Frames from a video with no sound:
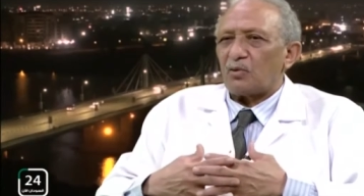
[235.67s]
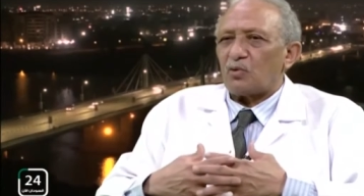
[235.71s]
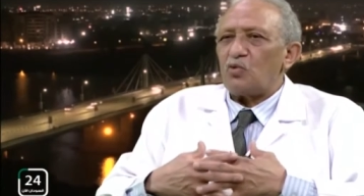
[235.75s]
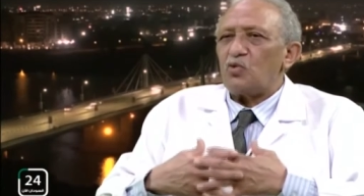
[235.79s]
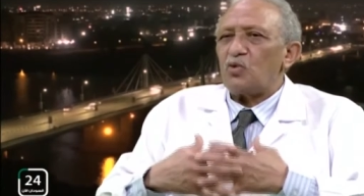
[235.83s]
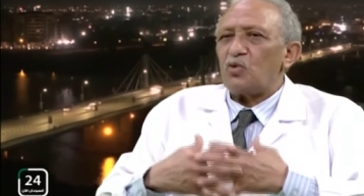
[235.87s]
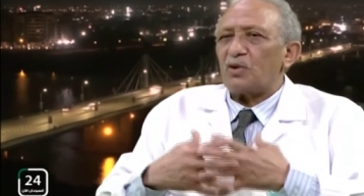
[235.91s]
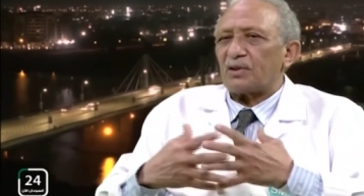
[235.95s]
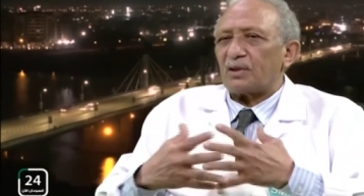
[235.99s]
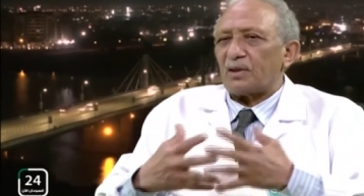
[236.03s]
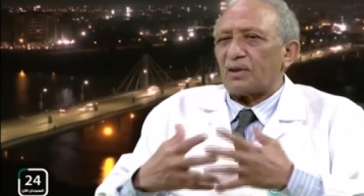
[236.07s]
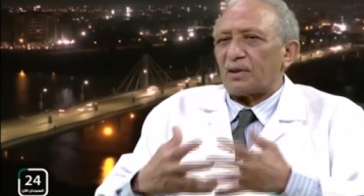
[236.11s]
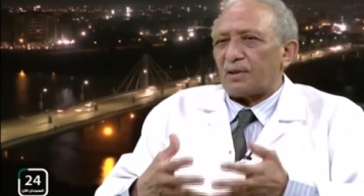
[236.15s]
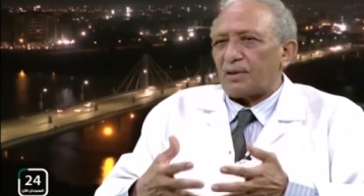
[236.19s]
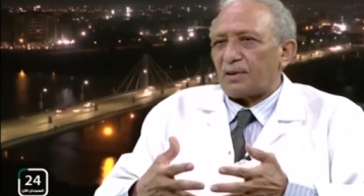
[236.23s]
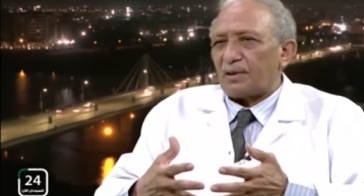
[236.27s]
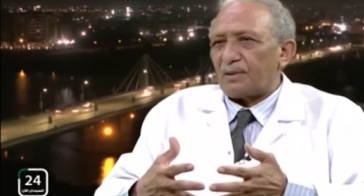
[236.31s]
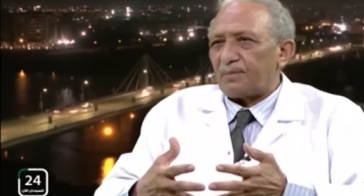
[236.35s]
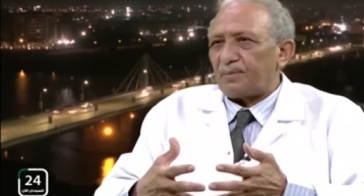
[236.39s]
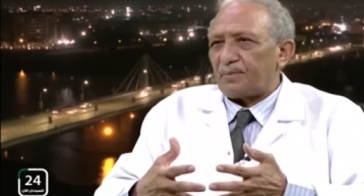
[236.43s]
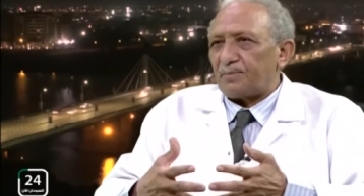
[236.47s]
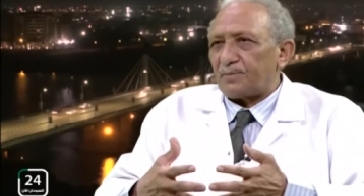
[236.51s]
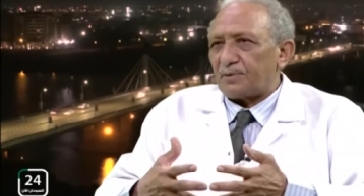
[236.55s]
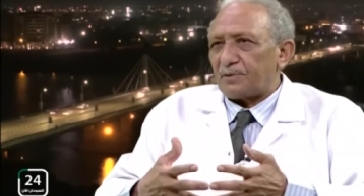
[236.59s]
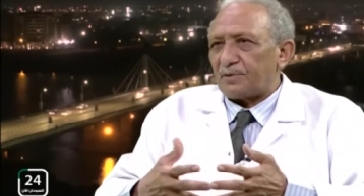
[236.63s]
قوة القلب
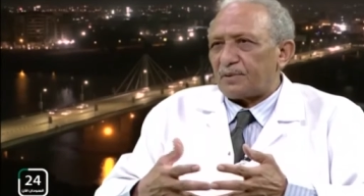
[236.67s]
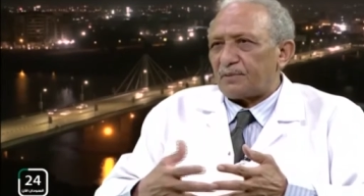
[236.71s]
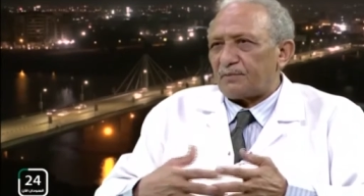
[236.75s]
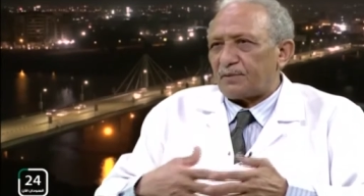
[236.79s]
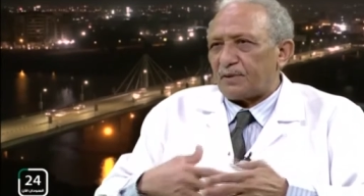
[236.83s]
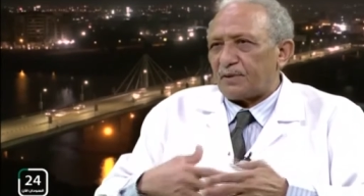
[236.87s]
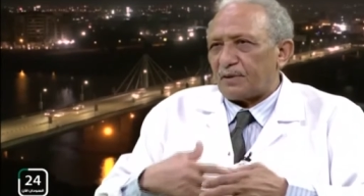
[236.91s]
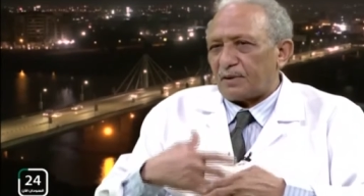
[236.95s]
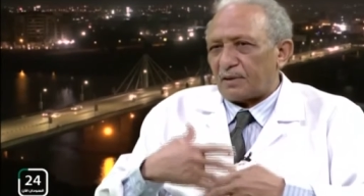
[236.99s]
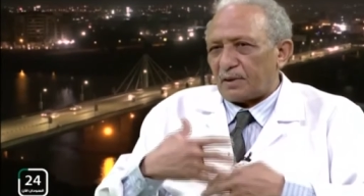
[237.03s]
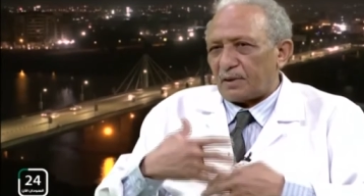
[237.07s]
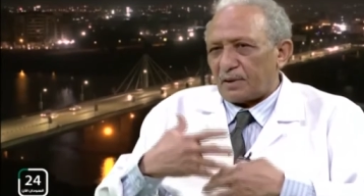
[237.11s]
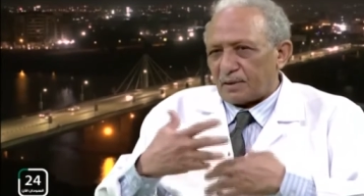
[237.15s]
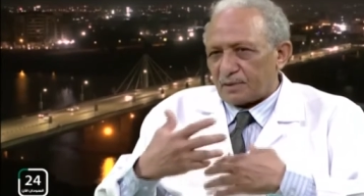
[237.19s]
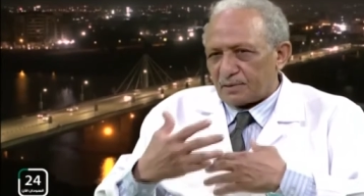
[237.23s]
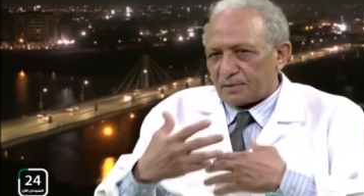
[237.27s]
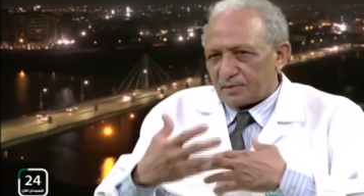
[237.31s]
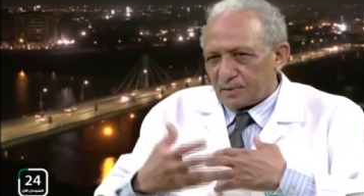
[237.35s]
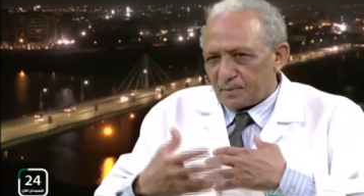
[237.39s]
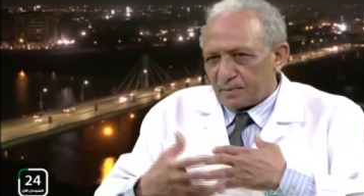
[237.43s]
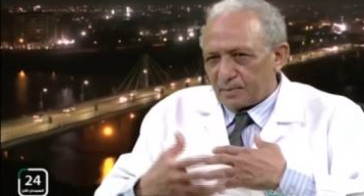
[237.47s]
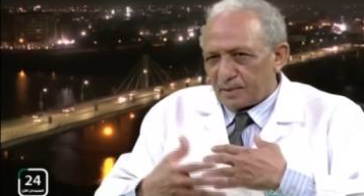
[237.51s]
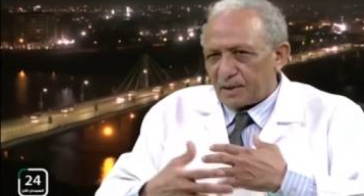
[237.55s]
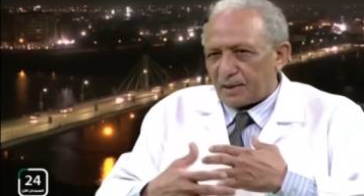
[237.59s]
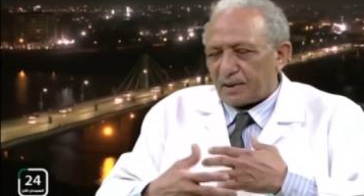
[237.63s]
في
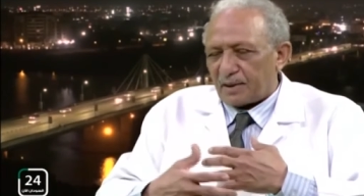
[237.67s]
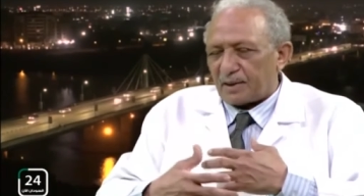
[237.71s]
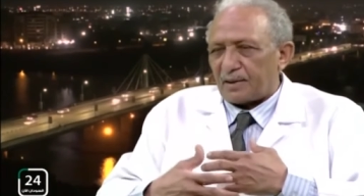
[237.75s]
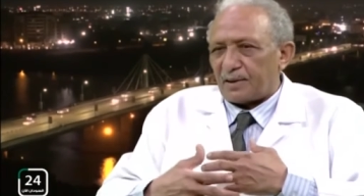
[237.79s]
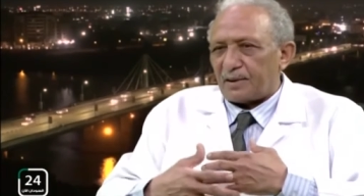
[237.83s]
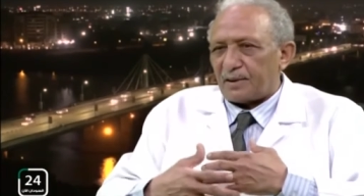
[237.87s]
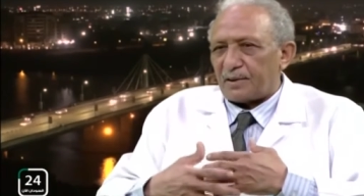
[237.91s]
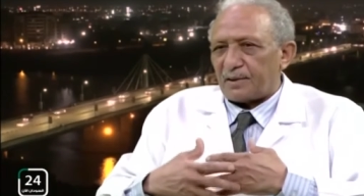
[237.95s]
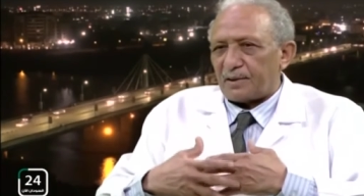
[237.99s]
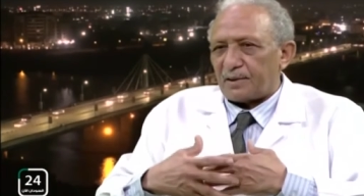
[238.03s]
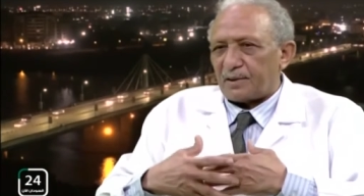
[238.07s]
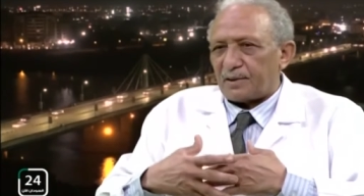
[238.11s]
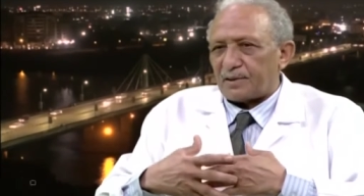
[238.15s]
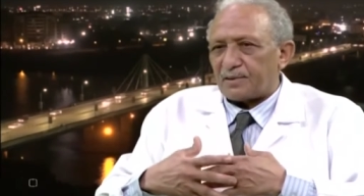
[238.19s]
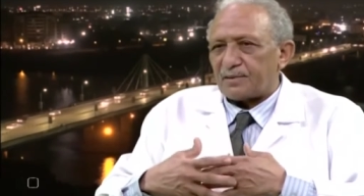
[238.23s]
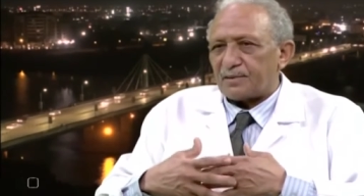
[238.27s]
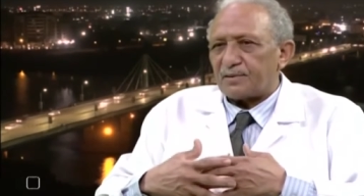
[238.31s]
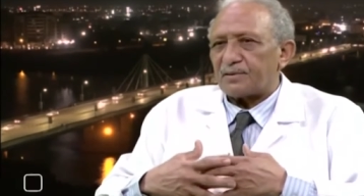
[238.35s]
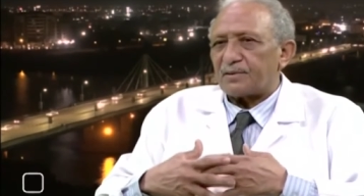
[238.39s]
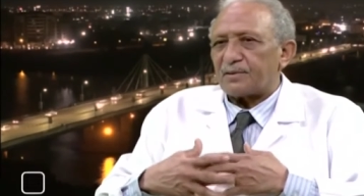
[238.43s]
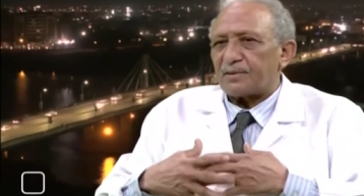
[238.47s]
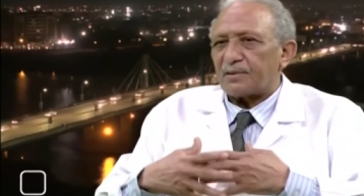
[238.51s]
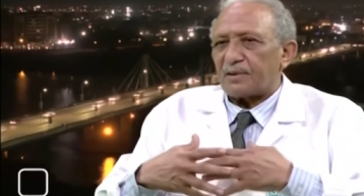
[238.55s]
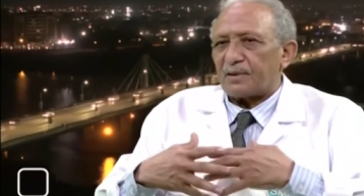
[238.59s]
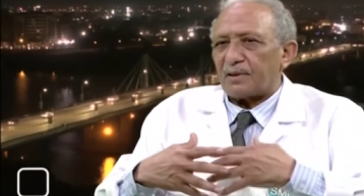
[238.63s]
السباحة
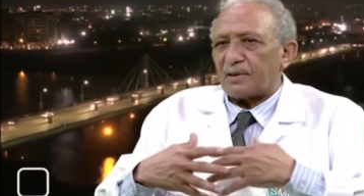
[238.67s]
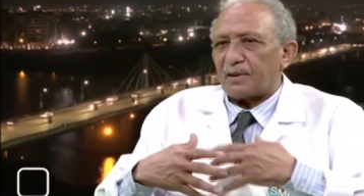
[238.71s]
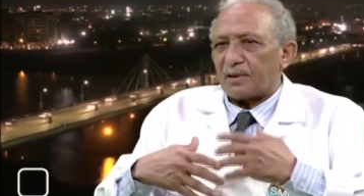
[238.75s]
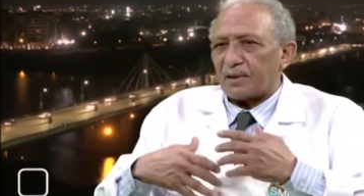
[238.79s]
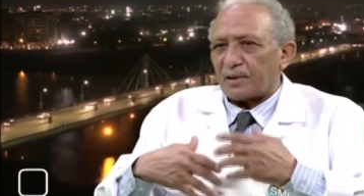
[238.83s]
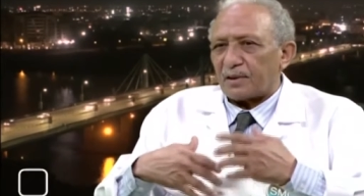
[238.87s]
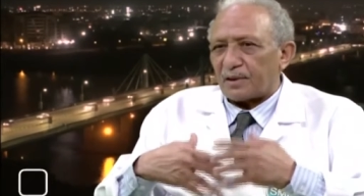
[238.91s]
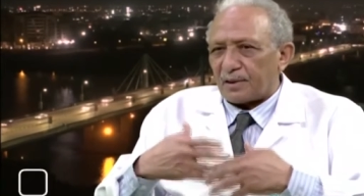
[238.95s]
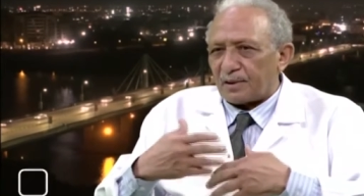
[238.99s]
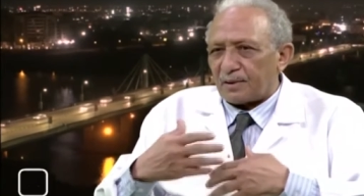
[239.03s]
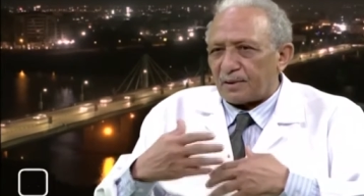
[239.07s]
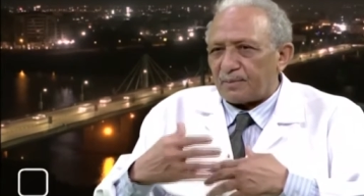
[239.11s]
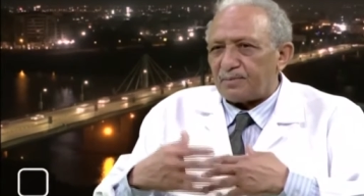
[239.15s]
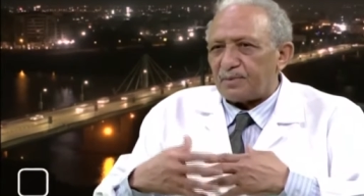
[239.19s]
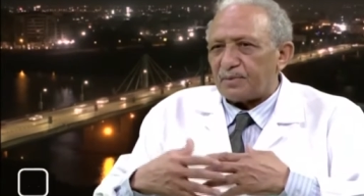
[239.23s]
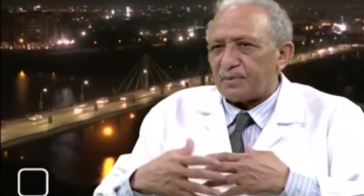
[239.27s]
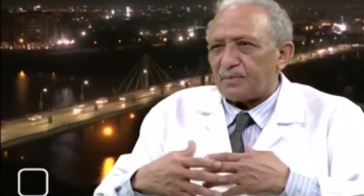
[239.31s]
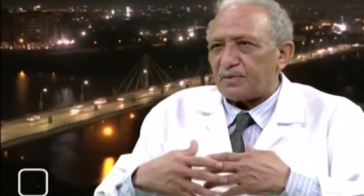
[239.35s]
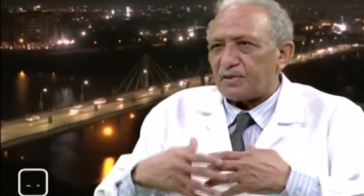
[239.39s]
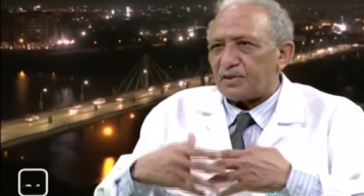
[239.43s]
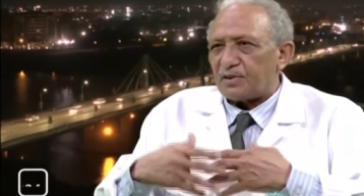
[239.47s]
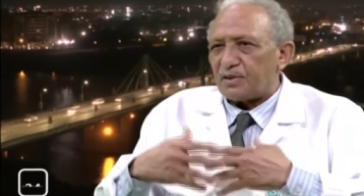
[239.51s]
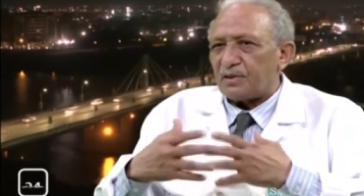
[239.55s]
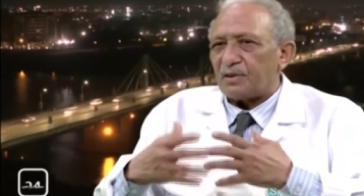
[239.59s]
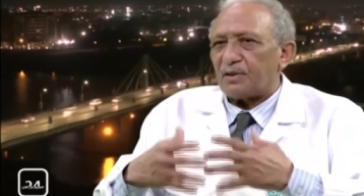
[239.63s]
الناس القلب
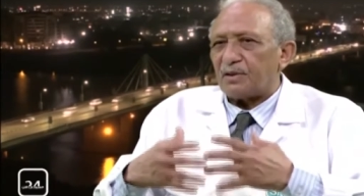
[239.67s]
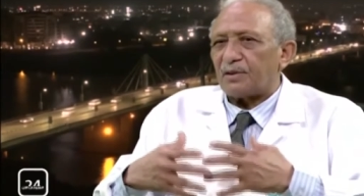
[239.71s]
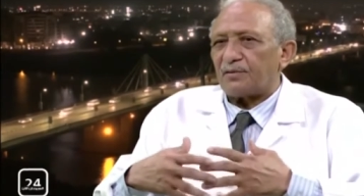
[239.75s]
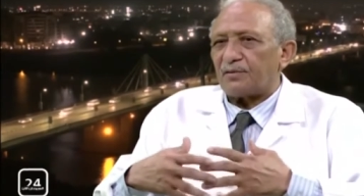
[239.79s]
بزيد